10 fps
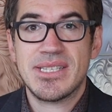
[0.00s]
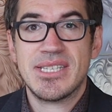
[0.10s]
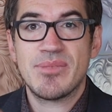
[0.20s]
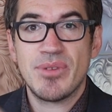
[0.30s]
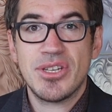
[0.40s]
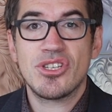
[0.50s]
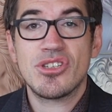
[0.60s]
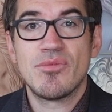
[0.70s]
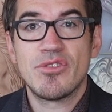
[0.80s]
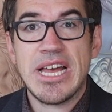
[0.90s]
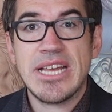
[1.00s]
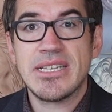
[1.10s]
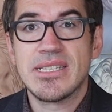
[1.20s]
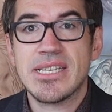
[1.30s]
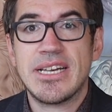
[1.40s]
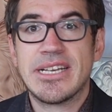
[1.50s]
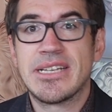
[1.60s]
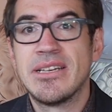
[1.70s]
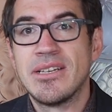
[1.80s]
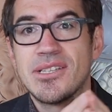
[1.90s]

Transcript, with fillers: des britischen Monarchen zeigen,